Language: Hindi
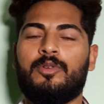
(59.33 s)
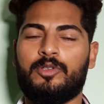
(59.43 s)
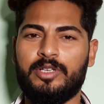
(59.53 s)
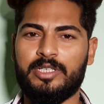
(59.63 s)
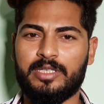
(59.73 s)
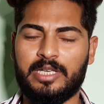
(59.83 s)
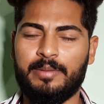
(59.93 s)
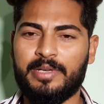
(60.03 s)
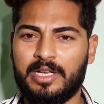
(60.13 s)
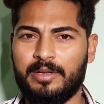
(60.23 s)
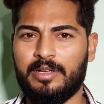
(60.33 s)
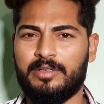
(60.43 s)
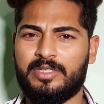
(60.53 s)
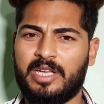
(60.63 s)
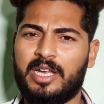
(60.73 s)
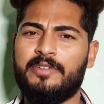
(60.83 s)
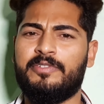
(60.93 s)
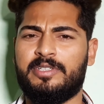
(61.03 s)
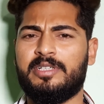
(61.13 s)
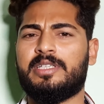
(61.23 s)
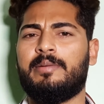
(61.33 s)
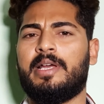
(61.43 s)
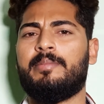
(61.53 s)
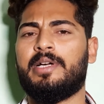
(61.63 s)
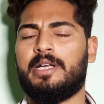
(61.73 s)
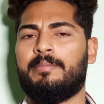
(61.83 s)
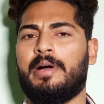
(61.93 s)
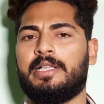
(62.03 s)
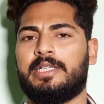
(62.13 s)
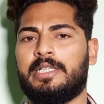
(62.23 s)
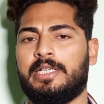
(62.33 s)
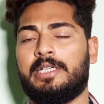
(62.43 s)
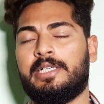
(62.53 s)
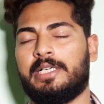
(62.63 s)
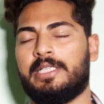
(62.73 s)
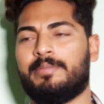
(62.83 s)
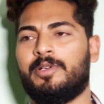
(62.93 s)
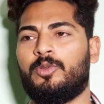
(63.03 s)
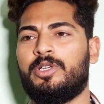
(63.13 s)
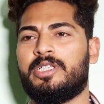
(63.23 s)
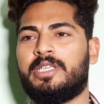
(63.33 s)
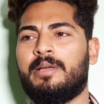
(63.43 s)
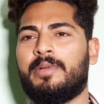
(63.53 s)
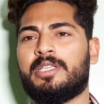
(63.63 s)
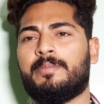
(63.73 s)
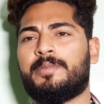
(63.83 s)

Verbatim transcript: दोस्तों इस गेम के सारे फीचर्स के बारे में अगर हम बात करते हैं डिटेल्स में तो इस गेम का